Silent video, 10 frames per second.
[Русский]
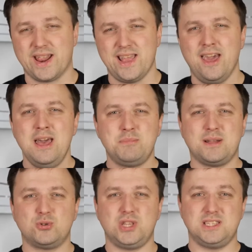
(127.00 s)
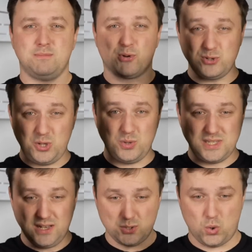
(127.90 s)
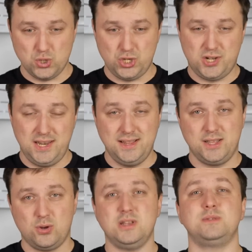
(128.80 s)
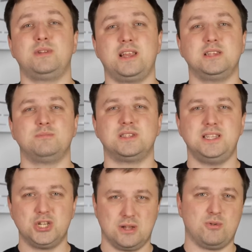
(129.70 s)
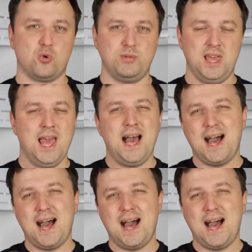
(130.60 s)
экране. Потому что если просто ее сделать очень длинной, то она смотрелась бы слишком крупной.